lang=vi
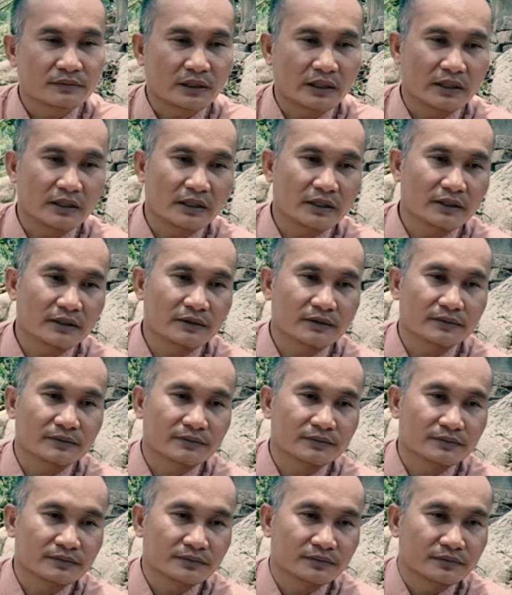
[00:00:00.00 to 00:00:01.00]
Vậy đó.
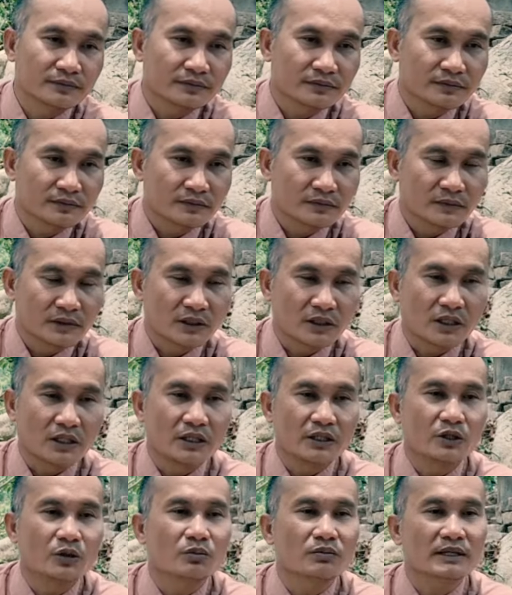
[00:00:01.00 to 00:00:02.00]

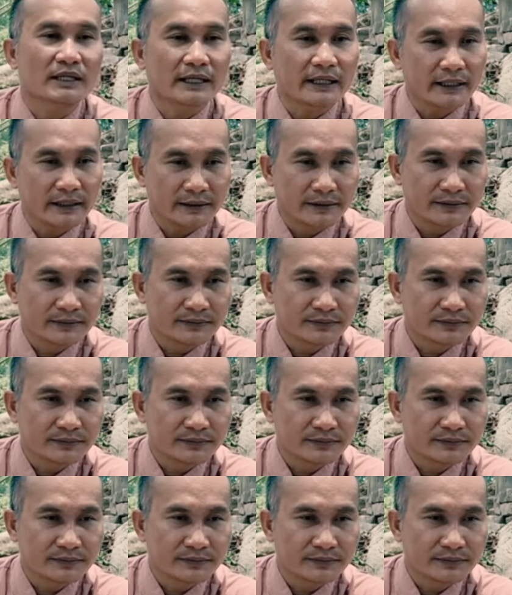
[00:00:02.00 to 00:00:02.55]
Rồi lục căn.